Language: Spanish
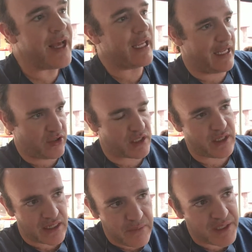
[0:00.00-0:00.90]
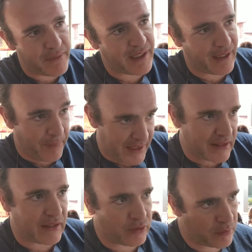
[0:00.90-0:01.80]
Y eso hace, precisamente que
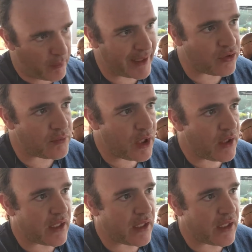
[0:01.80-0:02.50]
pierda tanto el momentum.